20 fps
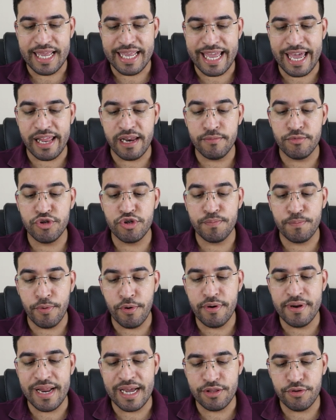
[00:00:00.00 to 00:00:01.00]
e éramos
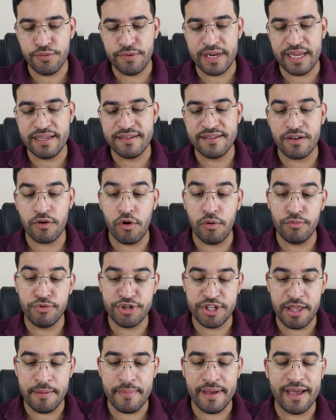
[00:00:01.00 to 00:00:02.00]
por natureza como
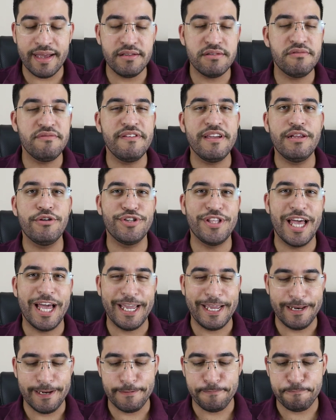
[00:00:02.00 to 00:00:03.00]
os demais filhos
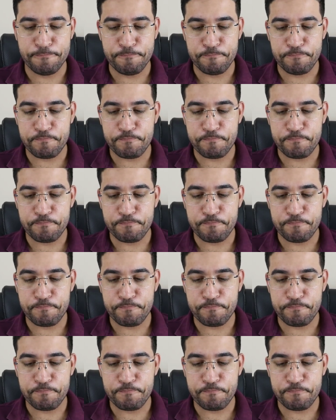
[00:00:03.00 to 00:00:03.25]
da ira.